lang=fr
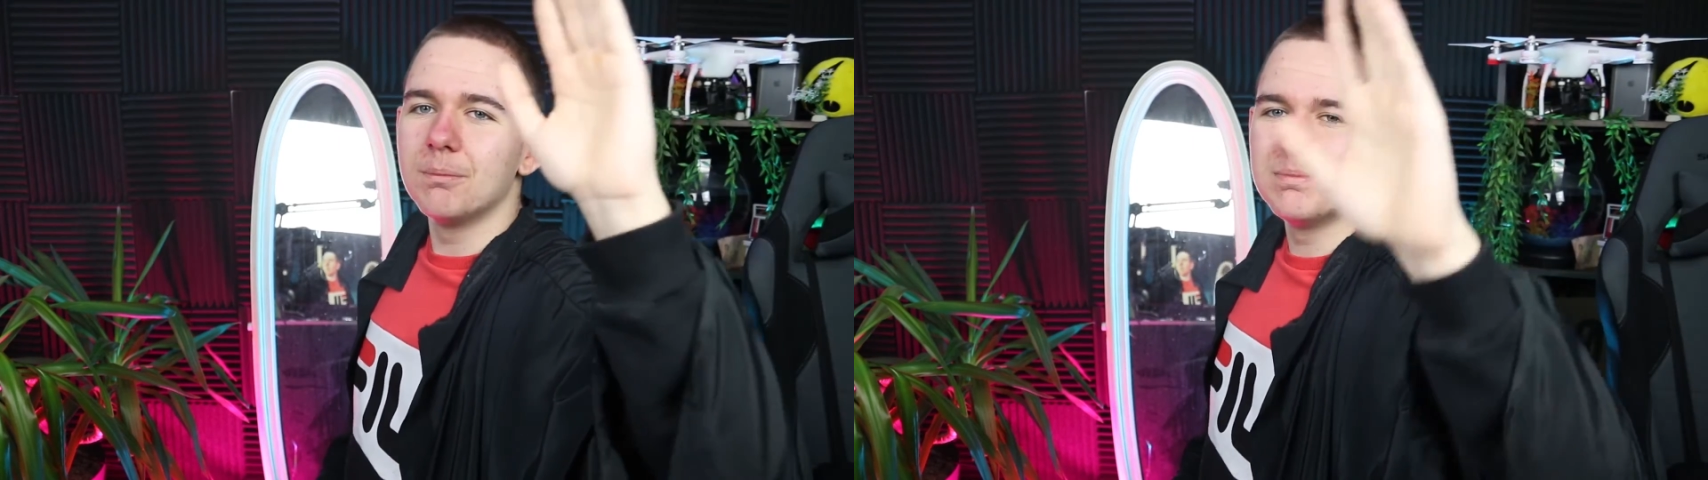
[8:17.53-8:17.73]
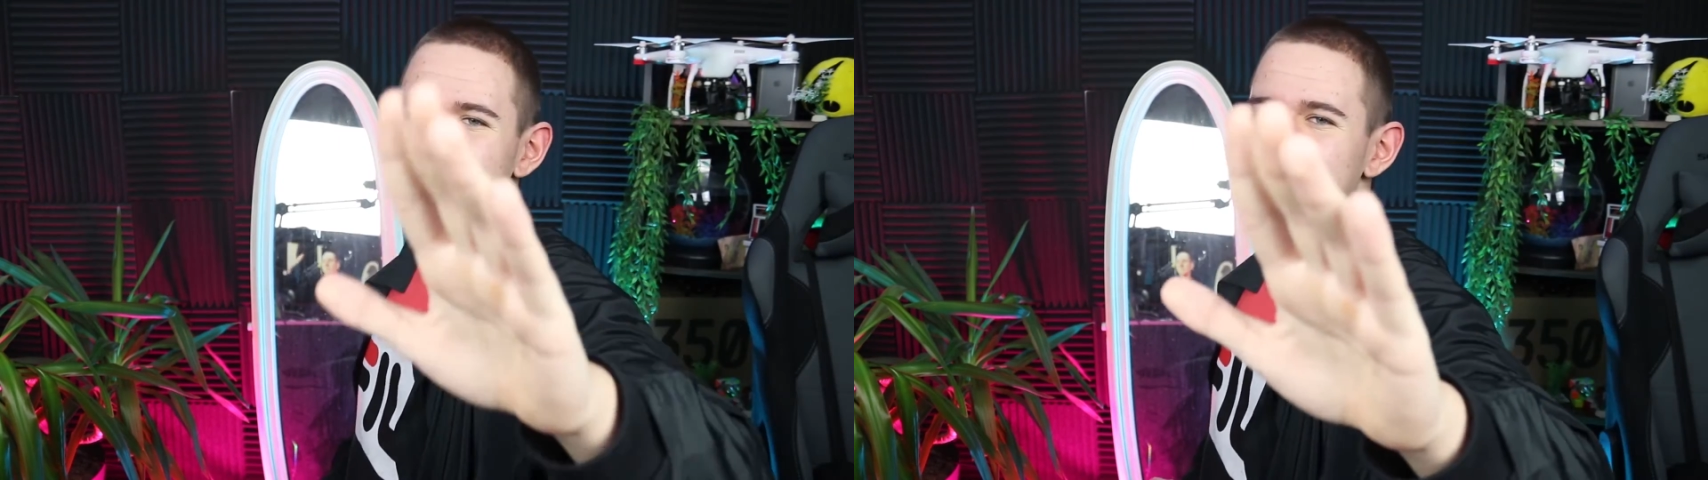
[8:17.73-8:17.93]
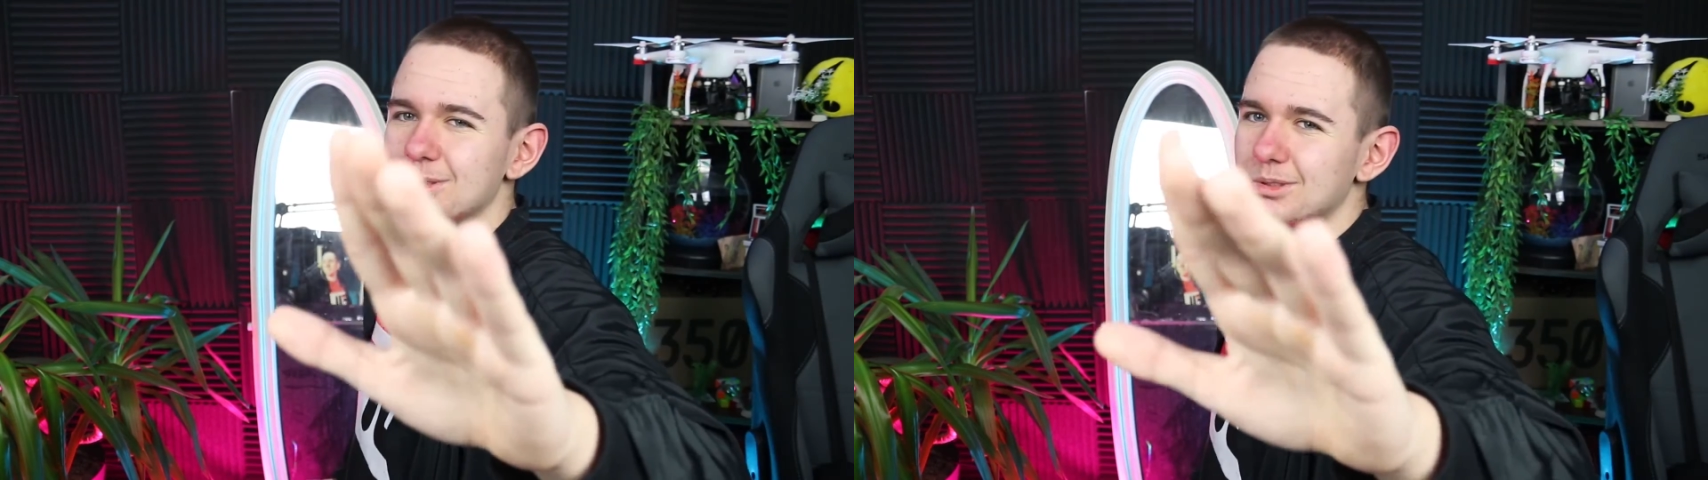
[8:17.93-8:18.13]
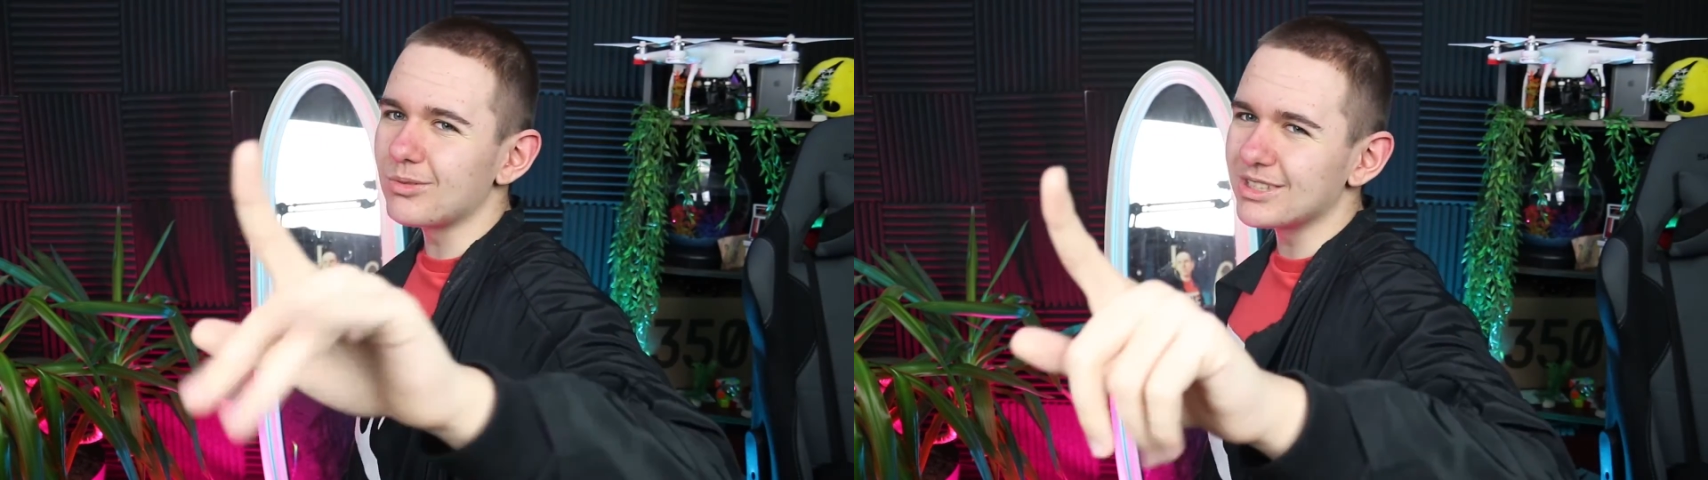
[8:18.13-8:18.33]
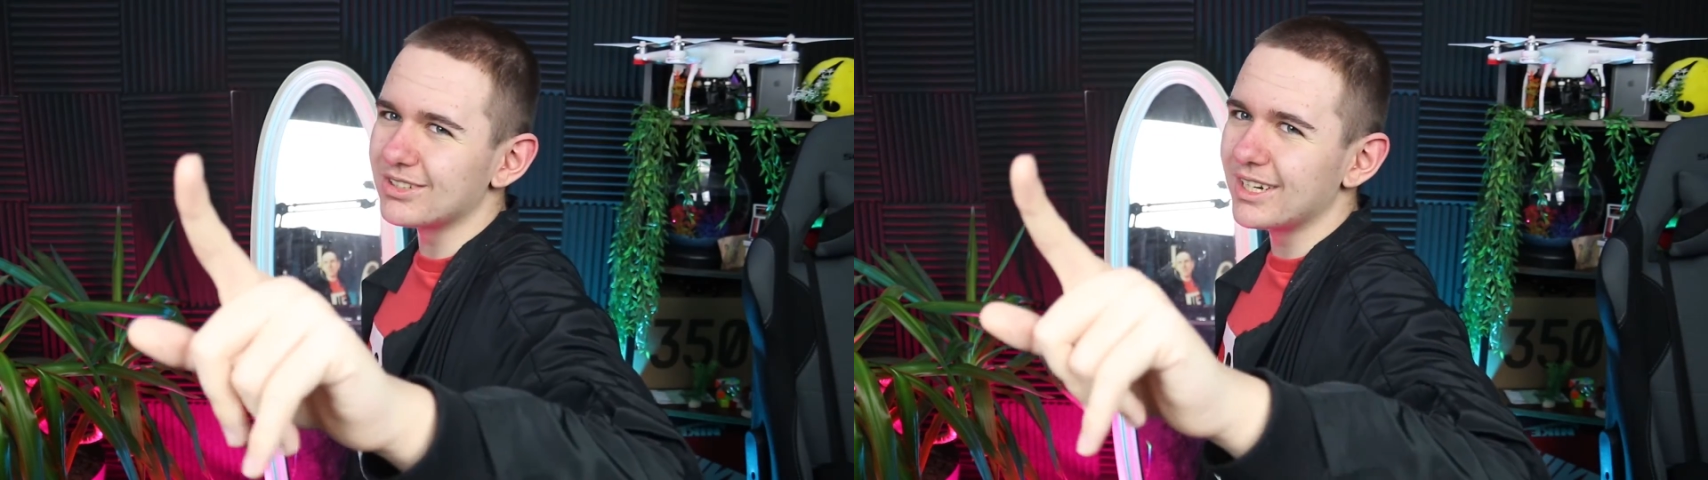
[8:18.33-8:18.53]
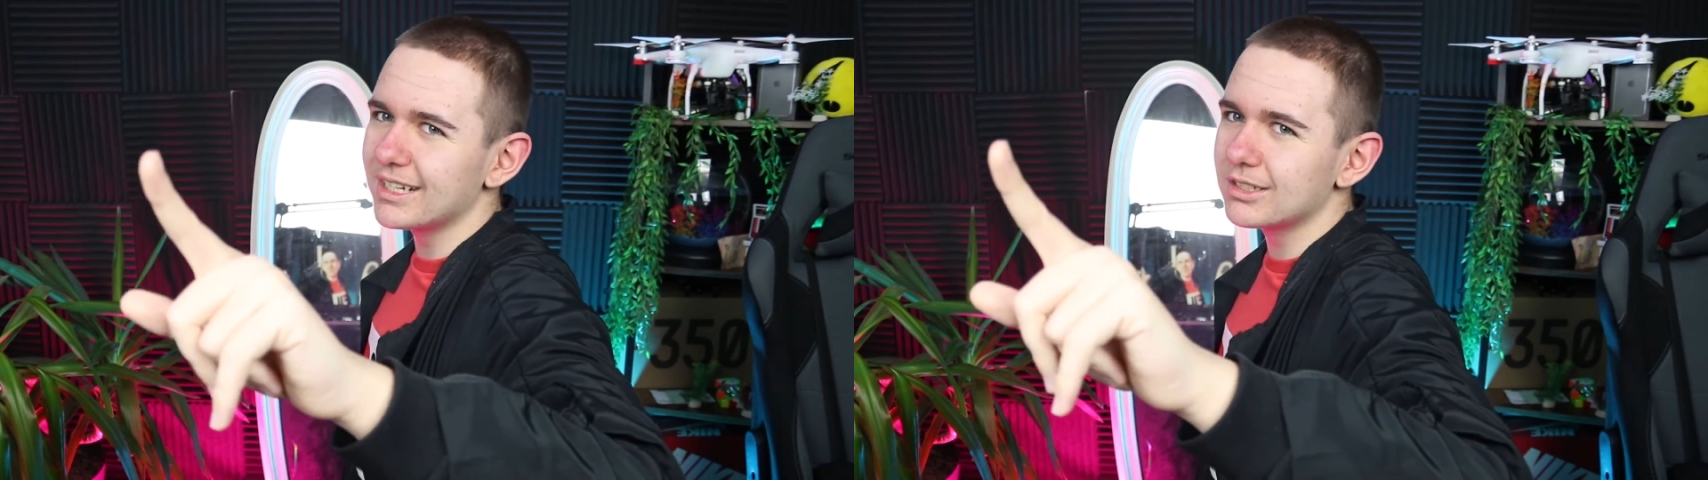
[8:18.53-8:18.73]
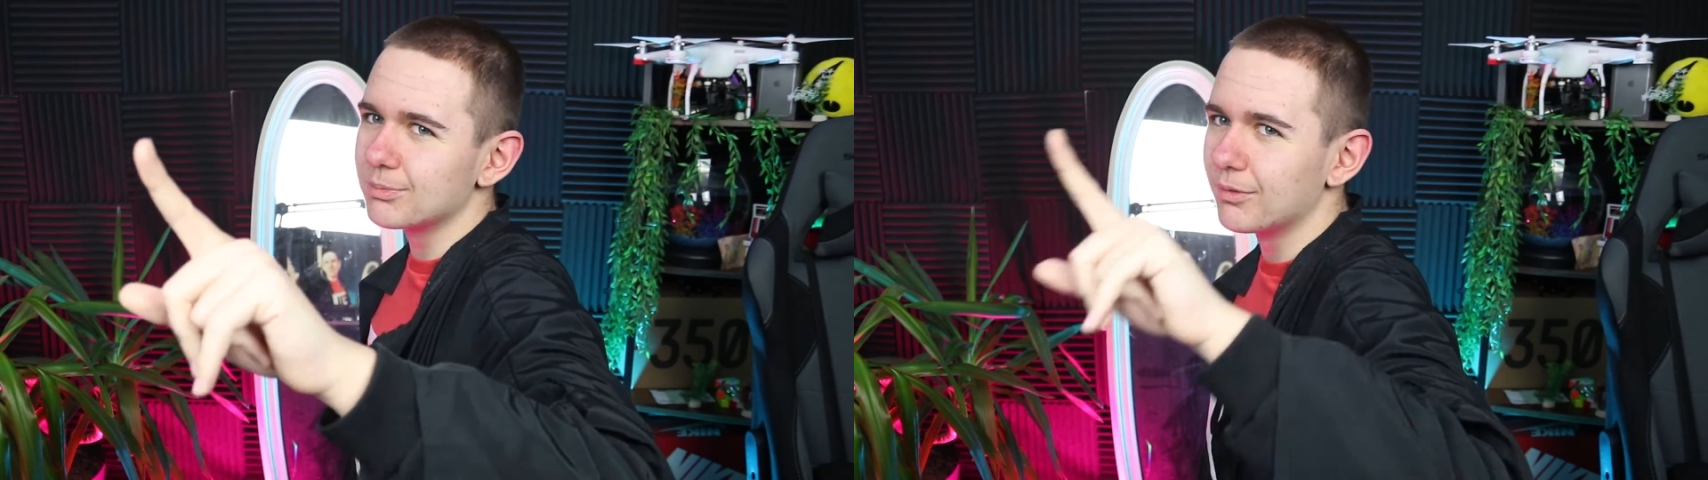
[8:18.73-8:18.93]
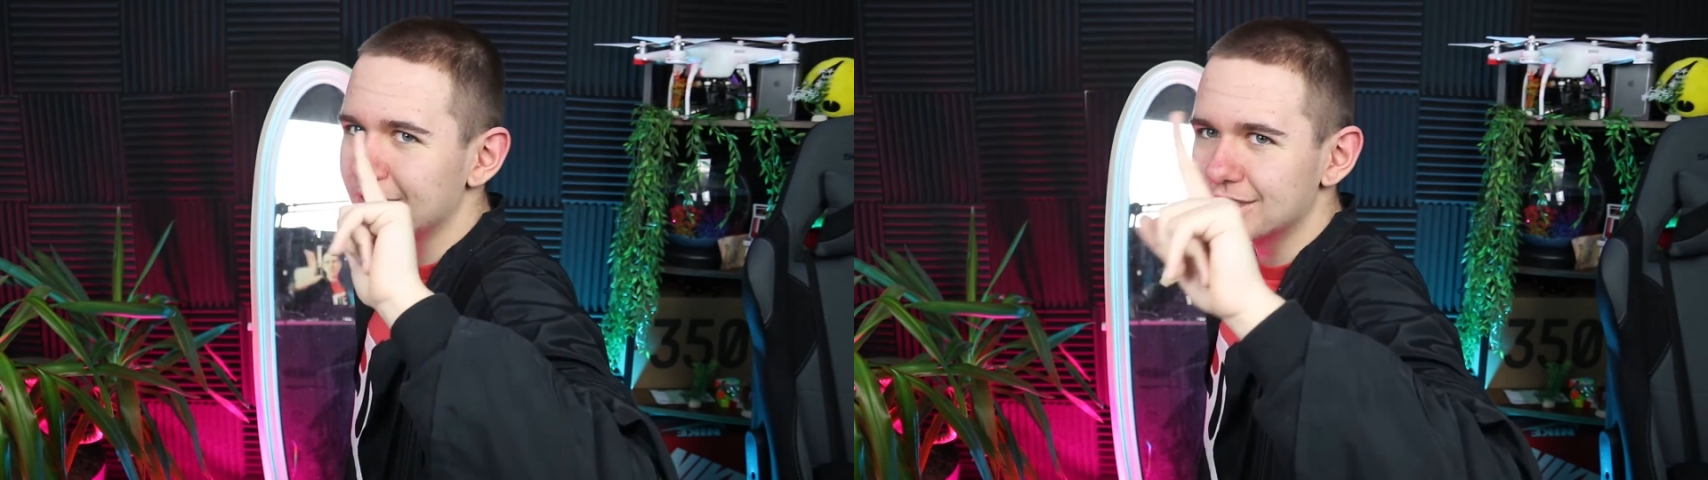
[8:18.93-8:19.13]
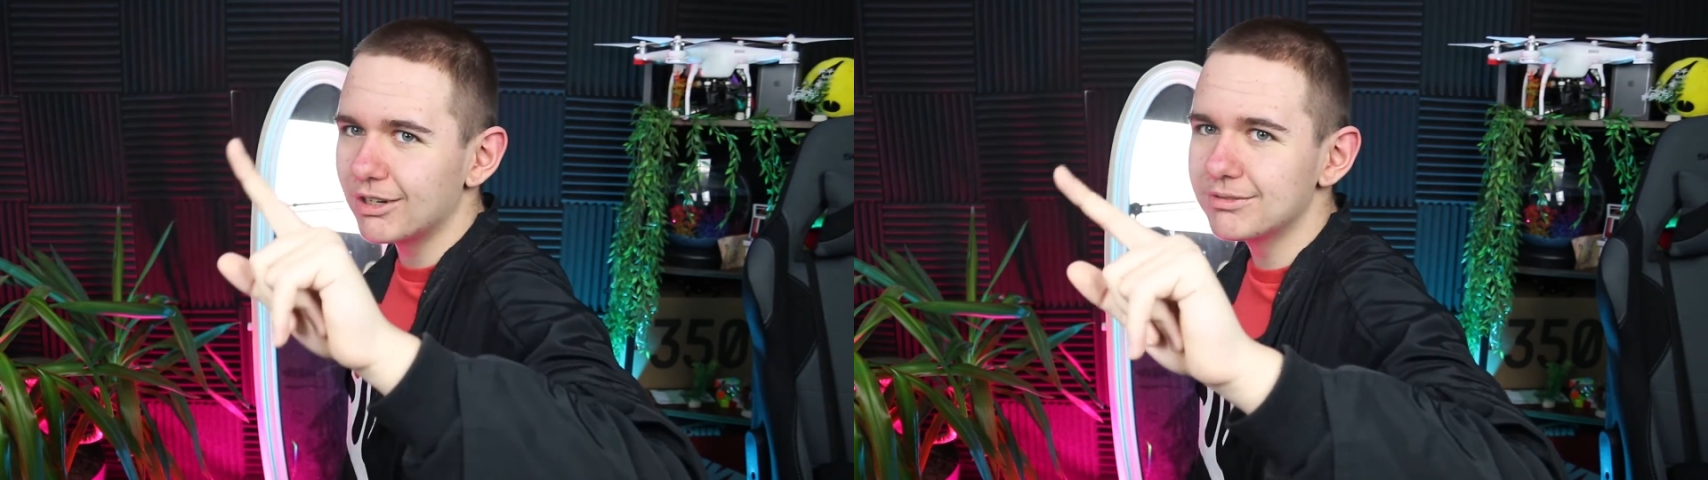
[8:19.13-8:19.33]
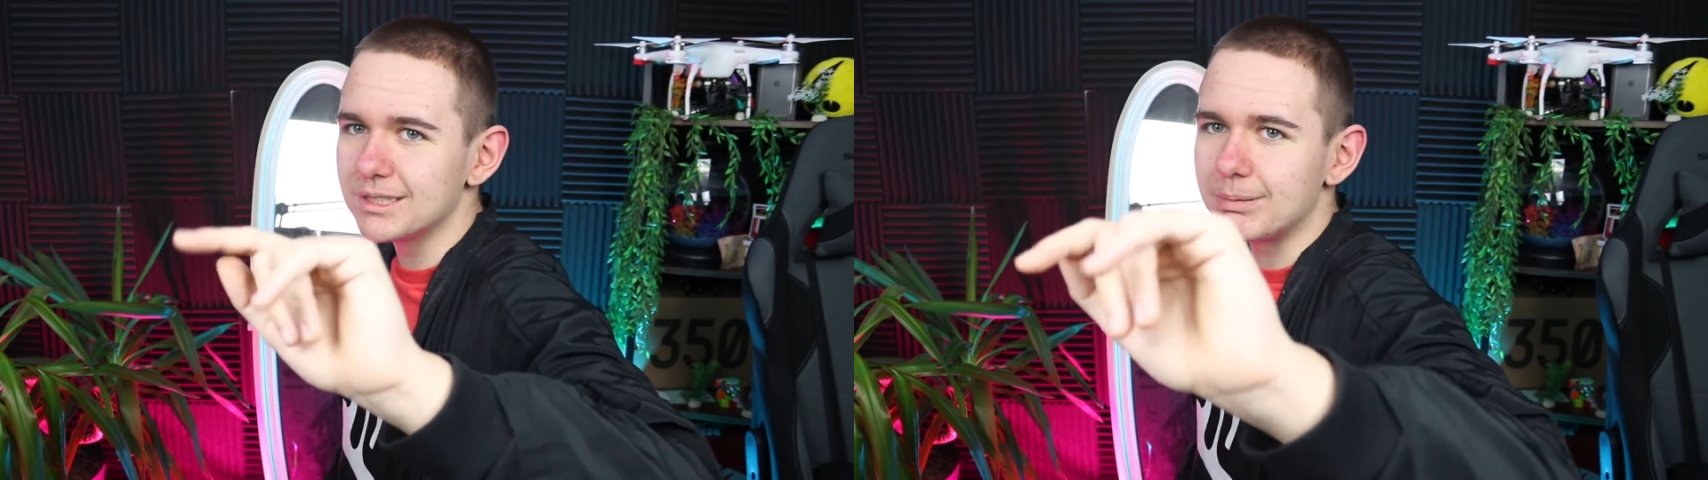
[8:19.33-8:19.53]
Bisous, 300 likes, je me fais
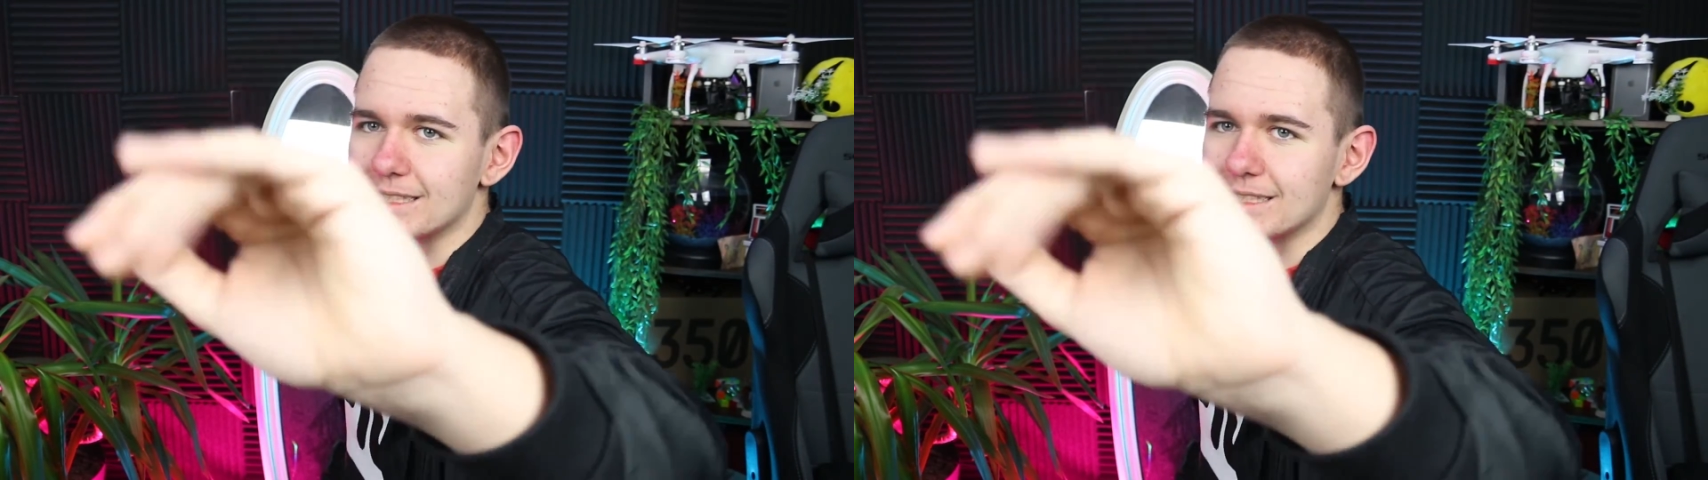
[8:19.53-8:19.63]
chauffe, c'est